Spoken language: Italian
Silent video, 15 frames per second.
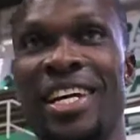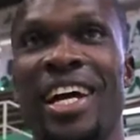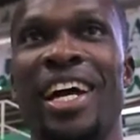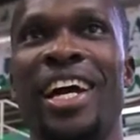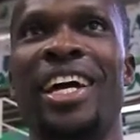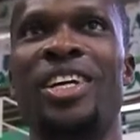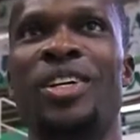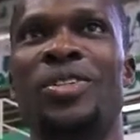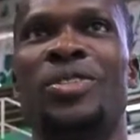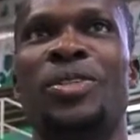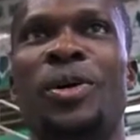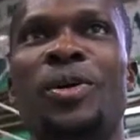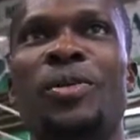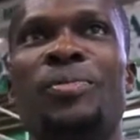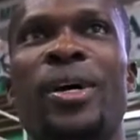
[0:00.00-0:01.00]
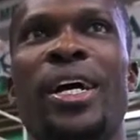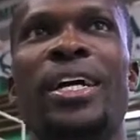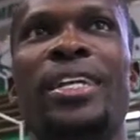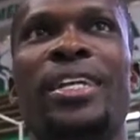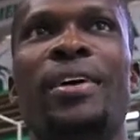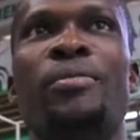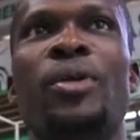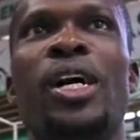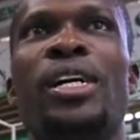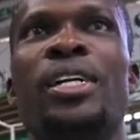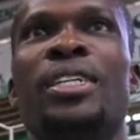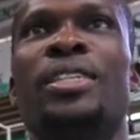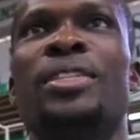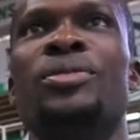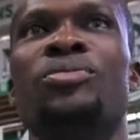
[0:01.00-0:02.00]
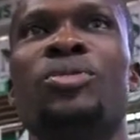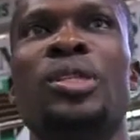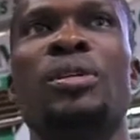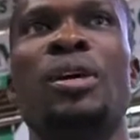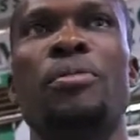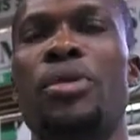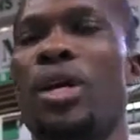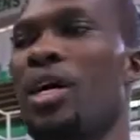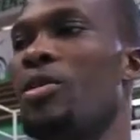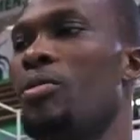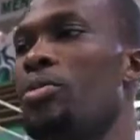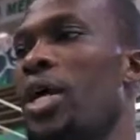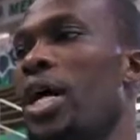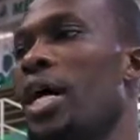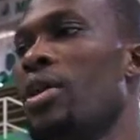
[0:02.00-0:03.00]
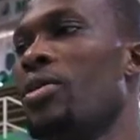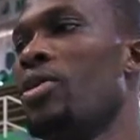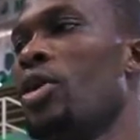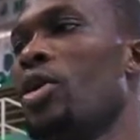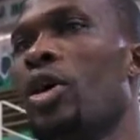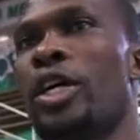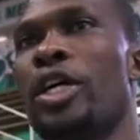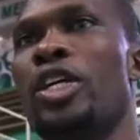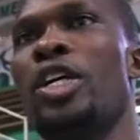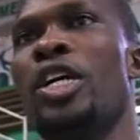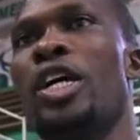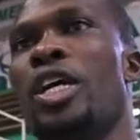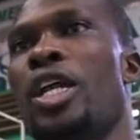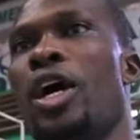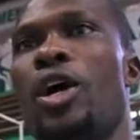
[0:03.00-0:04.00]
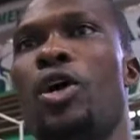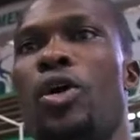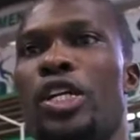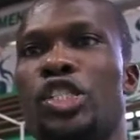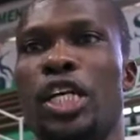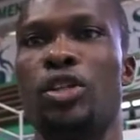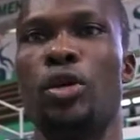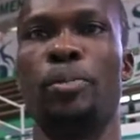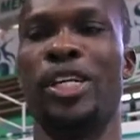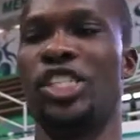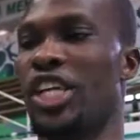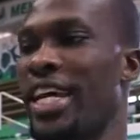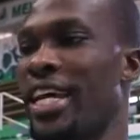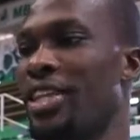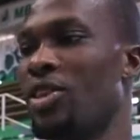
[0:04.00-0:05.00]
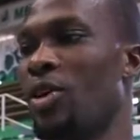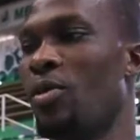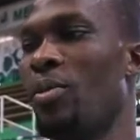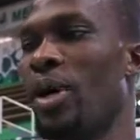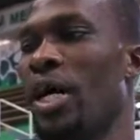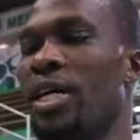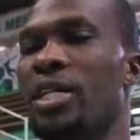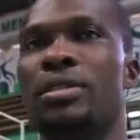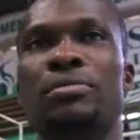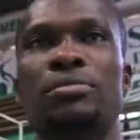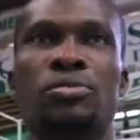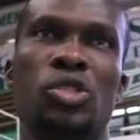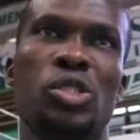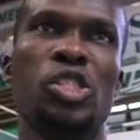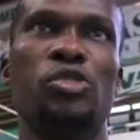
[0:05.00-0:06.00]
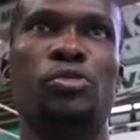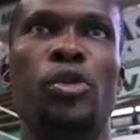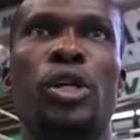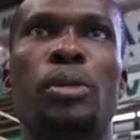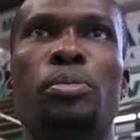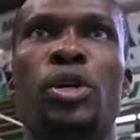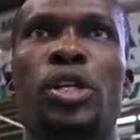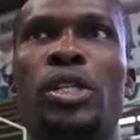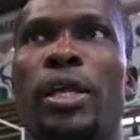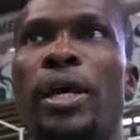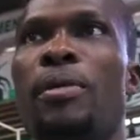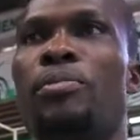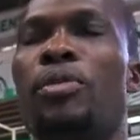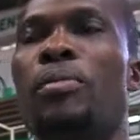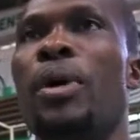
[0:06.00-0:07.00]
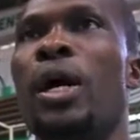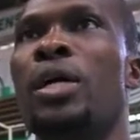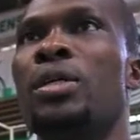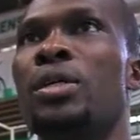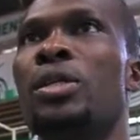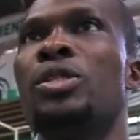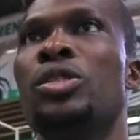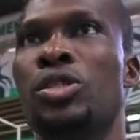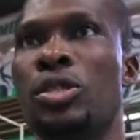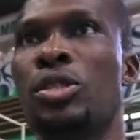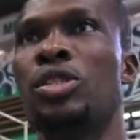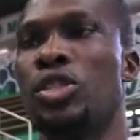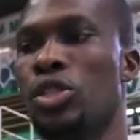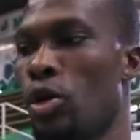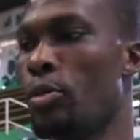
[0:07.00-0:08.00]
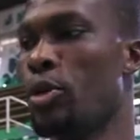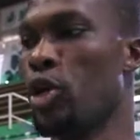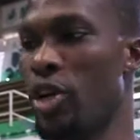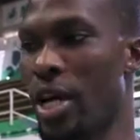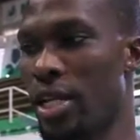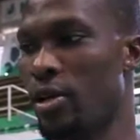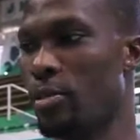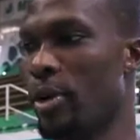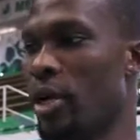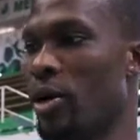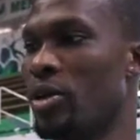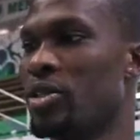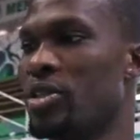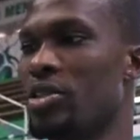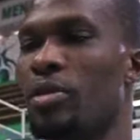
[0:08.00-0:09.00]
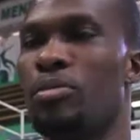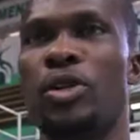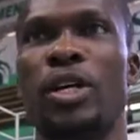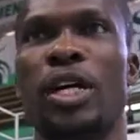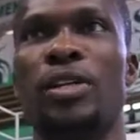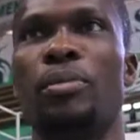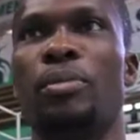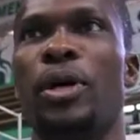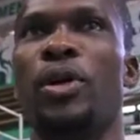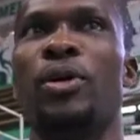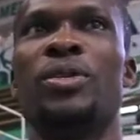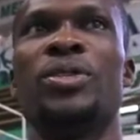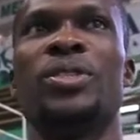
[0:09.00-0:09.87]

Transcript: Eh, io sto bene, ma piano piano, non, non ancora 100%, ma ci vuole un po' di tempo, ma sto migliorando però. Sto migliorando però.